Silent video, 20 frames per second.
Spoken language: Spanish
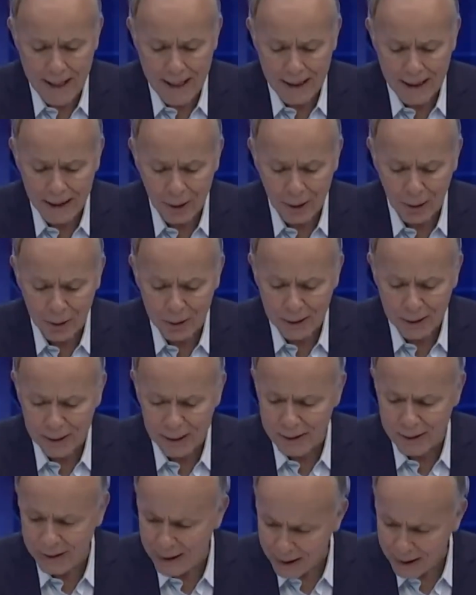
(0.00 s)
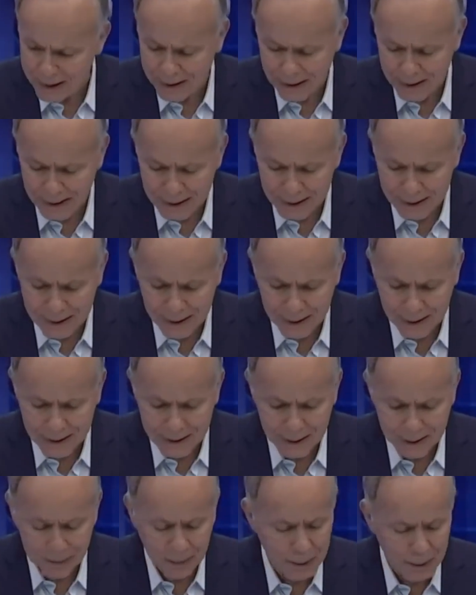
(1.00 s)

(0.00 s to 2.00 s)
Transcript: Entonces, gracias, gracias